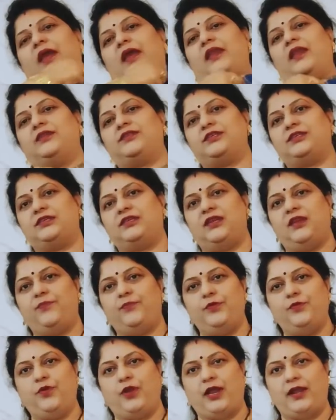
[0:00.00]
పైన చిన్న
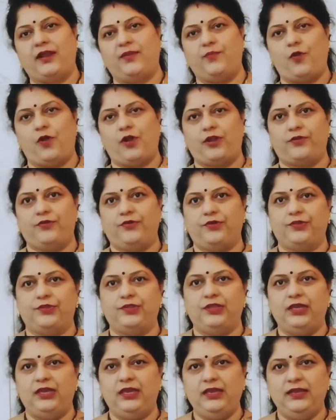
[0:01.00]
బ్లూ కలర్ బార్డర్
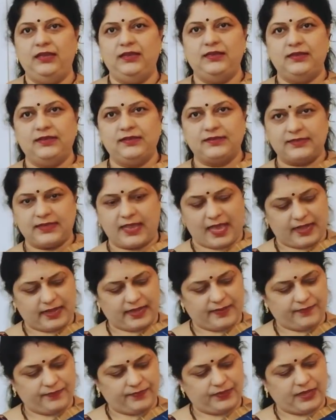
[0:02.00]
ఉంటుంది
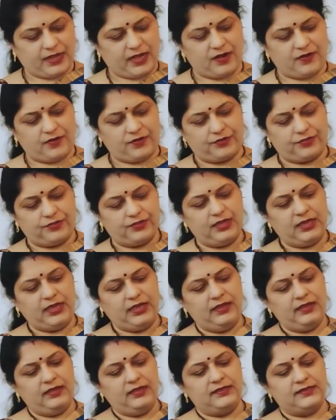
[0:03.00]
శారీ అంతా ఇలా ఉంటుంది
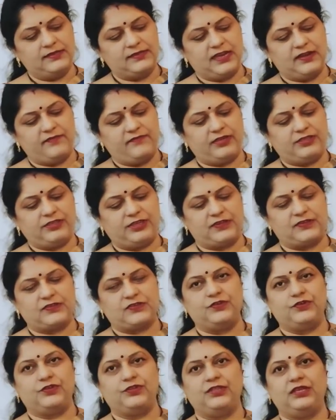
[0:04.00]
సిల్వర్
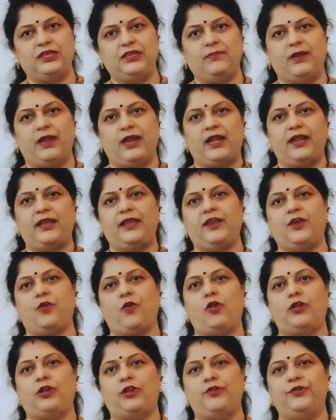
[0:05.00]
చెక్స్ ఉంటుంది మంగళగిరి
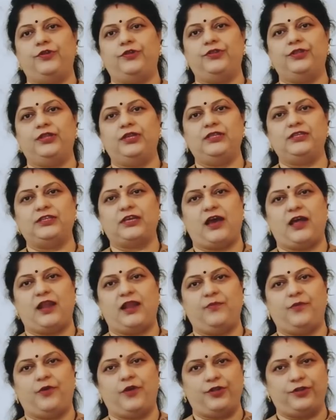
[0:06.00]
కాటన్ ఉంటుంది
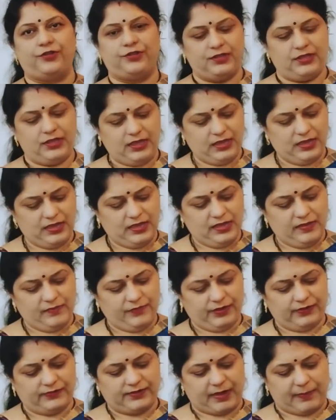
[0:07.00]
చాలా బాగుంటుంది
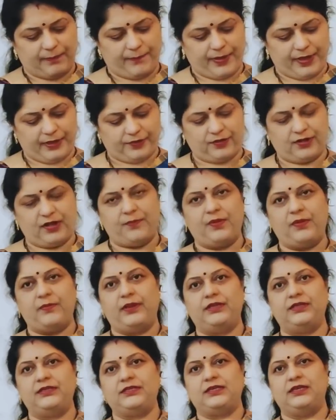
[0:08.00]
మీరు స్టెప్ పెట్టుకున్నప్పుడు
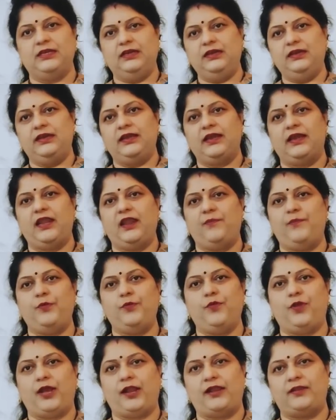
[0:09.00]
మంచిగా ఇలా
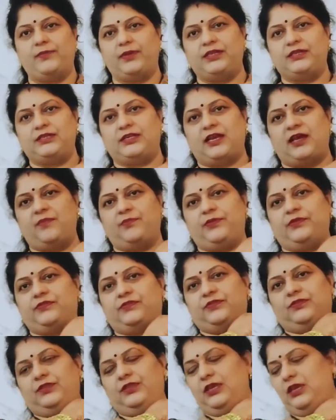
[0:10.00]
బ్లూ కలర్ మంచి
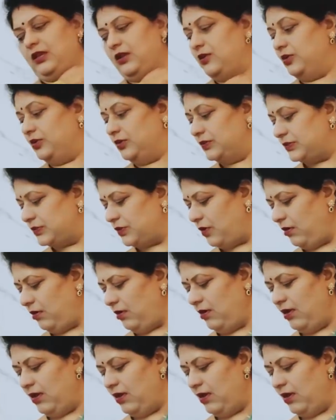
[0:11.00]
కనిపిస్తుంది సో